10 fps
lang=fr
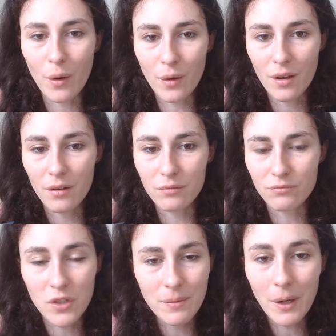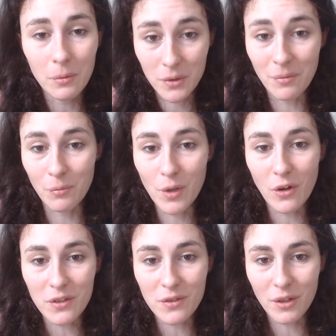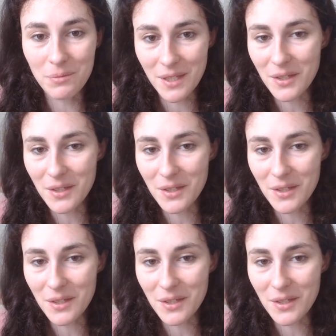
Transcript: Euh, euh, je sais pas comment dire, moi je le ressens comme ça,